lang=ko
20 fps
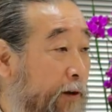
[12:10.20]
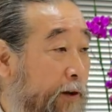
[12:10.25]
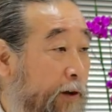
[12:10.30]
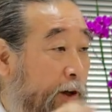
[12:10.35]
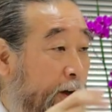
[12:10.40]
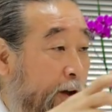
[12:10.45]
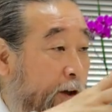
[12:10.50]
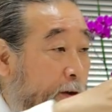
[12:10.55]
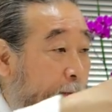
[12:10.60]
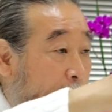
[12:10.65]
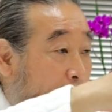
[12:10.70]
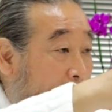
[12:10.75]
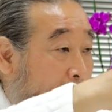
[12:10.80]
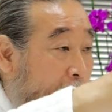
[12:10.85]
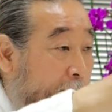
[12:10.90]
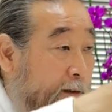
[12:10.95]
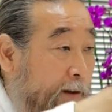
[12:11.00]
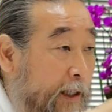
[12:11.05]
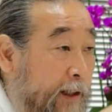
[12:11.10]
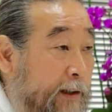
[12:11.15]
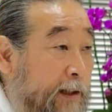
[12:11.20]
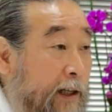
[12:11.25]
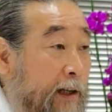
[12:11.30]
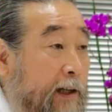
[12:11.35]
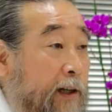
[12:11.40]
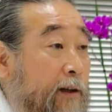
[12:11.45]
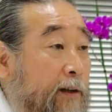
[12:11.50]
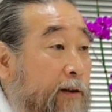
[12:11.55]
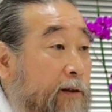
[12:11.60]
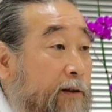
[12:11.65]
클럽이
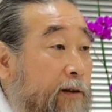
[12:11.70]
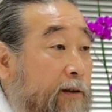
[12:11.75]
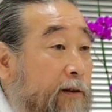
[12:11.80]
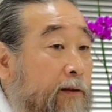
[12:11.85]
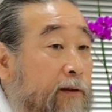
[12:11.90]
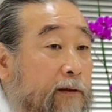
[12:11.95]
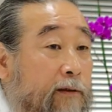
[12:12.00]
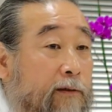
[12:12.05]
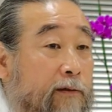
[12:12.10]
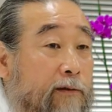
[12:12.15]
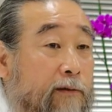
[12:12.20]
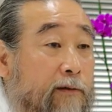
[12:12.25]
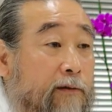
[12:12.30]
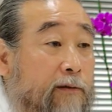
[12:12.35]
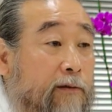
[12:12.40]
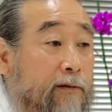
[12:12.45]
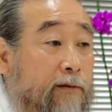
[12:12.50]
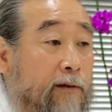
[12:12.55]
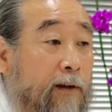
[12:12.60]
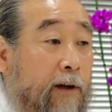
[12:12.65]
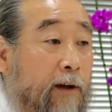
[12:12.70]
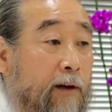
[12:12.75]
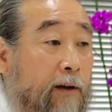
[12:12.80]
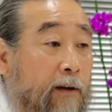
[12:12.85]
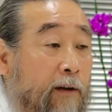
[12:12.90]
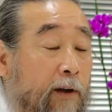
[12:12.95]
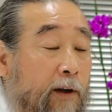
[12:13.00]
마련된다라는 것은 어,